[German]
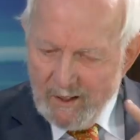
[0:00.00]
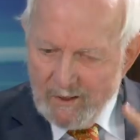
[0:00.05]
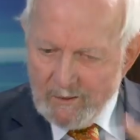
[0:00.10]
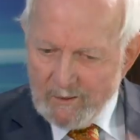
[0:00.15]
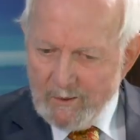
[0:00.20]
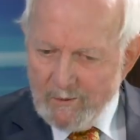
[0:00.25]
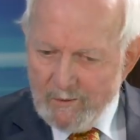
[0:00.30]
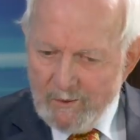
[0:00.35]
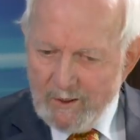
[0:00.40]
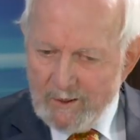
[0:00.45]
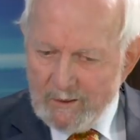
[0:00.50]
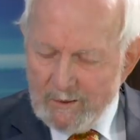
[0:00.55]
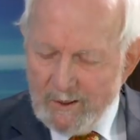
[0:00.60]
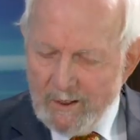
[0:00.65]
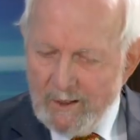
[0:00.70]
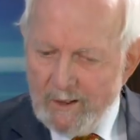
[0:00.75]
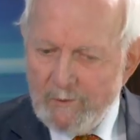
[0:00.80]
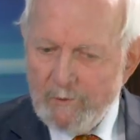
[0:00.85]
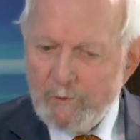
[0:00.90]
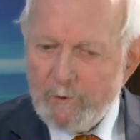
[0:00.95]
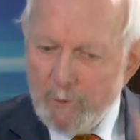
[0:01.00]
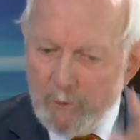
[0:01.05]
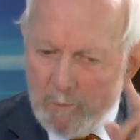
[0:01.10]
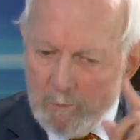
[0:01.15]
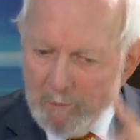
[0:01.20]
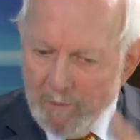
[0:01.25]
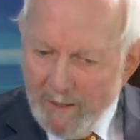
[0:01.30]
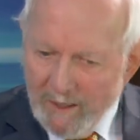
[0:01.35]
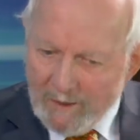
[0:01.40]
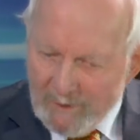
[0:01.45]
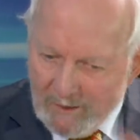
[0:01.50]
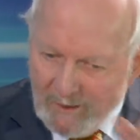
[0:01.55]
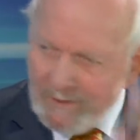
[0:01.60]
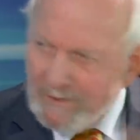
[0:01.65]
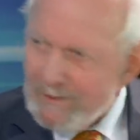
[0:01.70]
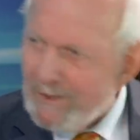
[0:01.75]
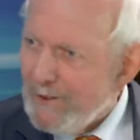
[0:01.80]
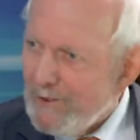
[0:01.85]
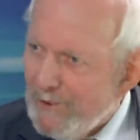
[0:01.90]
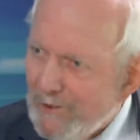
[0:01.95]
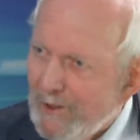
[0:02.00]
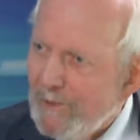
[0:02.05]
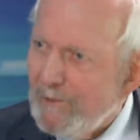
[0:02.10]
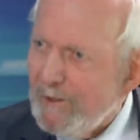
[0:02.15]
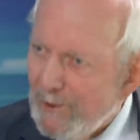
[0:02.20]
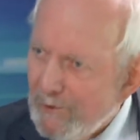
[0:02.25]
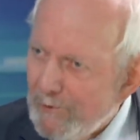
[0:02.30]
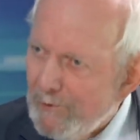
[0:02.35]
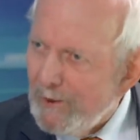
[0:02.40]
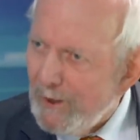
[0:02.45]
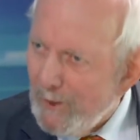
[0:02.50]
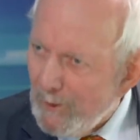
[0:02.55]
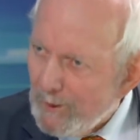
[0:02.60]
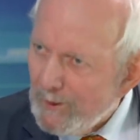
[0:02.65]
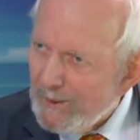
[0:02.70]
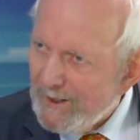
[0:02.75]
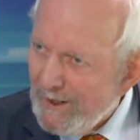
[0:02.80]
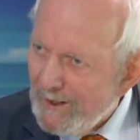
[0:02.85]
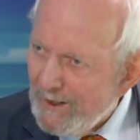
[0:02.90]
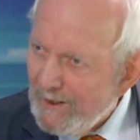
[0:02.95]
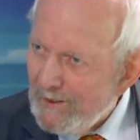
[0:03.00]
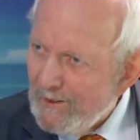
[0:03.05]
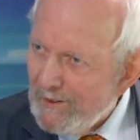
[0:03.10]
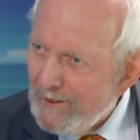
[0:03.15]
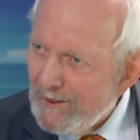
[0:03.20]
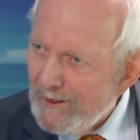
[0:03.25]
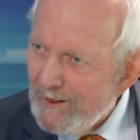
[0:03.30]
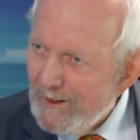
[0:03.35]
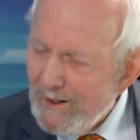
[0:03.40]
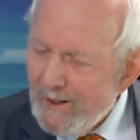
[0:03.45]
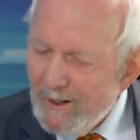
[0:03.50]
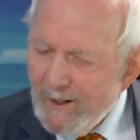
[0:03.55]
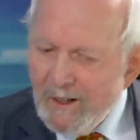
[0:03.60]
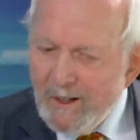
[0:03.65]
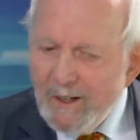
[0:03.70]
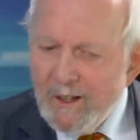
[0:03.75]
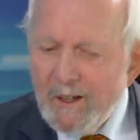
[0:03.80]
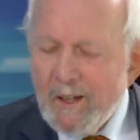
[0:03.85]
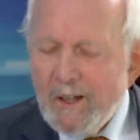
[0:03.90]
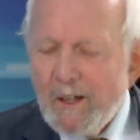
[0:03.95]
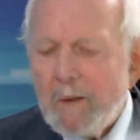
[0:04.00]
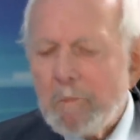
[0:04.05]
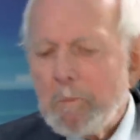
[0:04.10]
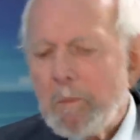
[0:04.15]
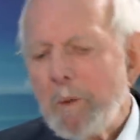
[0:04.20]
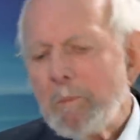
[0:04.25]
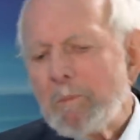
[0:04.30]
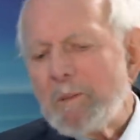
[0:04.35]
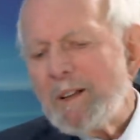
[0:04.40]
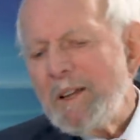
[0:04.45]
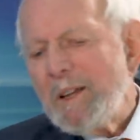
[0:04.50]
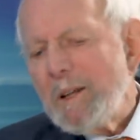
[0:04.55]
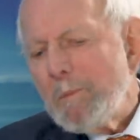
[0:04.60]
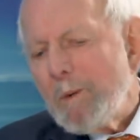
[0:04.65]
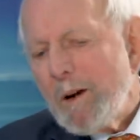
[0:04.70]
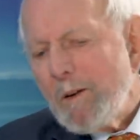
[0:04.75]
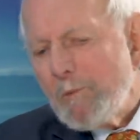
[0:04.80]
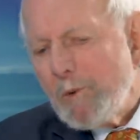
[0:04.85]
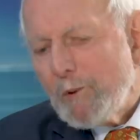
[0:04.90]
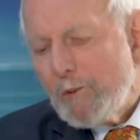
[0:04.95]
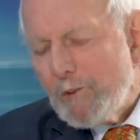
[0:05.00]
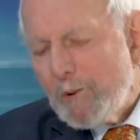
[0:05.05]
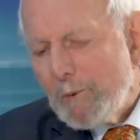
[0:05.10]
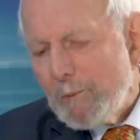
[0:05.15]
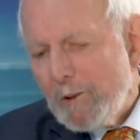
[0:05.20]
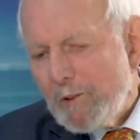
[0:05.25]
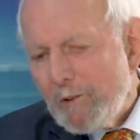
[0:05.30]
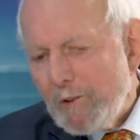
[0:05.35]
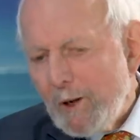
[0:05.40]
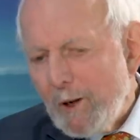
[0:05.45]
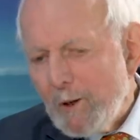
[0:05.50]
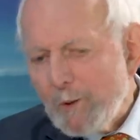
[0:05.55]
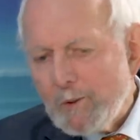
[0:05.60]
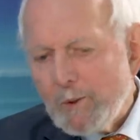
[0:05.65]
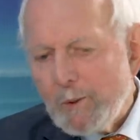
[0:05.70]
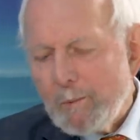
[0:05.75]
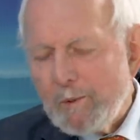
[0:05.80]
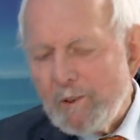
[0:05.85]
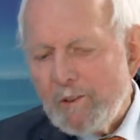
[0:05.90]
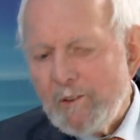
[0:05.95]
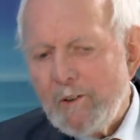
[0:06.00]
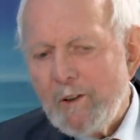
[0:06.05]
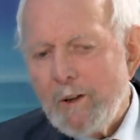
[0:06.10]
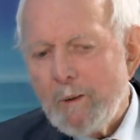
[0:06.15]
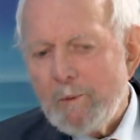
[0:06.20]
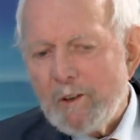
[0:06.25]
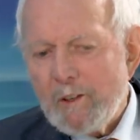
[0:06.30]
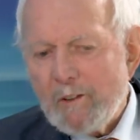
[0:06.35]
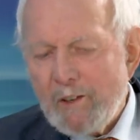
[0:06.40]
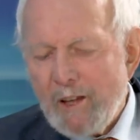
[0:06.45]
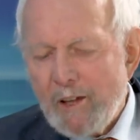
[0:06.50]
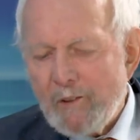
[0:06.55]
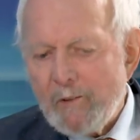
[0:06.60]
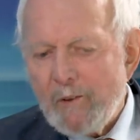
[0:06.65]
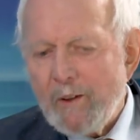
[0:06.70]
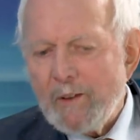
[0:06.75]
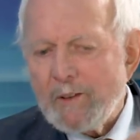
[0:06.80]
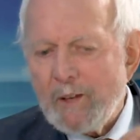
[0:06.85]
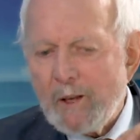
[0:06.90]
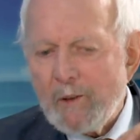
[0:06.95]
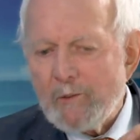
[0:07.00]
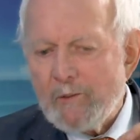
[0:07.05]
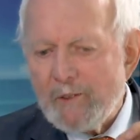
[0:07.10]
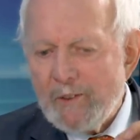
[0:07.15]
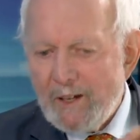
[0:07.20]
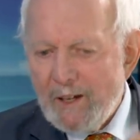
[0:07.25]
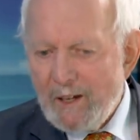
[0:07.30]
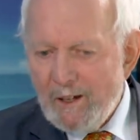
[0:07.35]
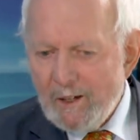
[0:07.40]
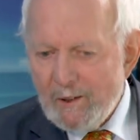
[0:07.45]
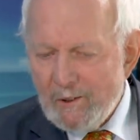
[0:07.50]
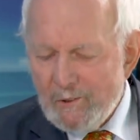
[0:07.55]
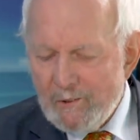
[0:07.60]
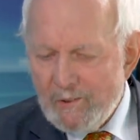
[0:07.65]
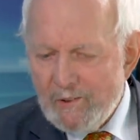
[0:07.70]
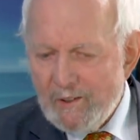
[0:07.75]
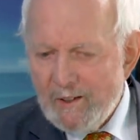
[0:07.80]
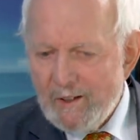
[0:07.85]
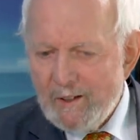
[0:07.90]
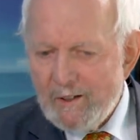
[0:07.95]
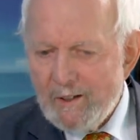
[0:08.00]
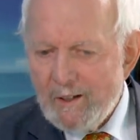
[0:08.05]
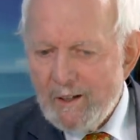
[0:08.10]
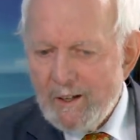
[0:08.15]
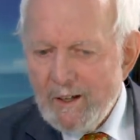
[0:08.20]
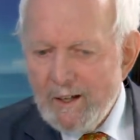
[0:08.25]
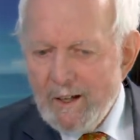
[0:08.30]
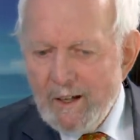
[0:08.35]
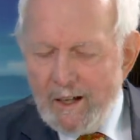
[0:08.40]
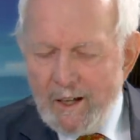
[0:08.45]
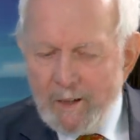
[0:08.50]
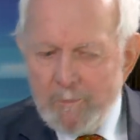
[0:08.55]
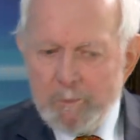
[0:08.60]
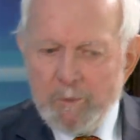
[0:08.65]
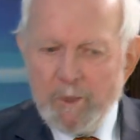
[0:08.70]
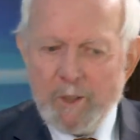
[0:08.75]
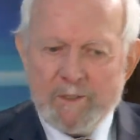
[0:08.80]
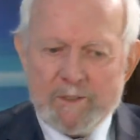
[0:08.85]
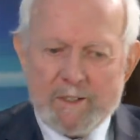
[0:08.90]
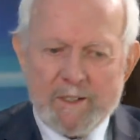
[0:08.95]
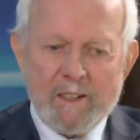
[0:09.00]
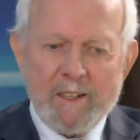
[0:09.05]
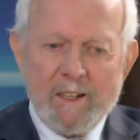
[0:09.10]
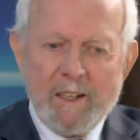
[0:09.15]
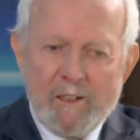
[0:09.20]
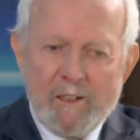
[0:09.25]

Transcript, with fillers: angefangen hat zu merken, dass da was faul geht. Beim Klima wusste man es auch schon ein bisschen, aber das Jahr 2018 hat plötzlich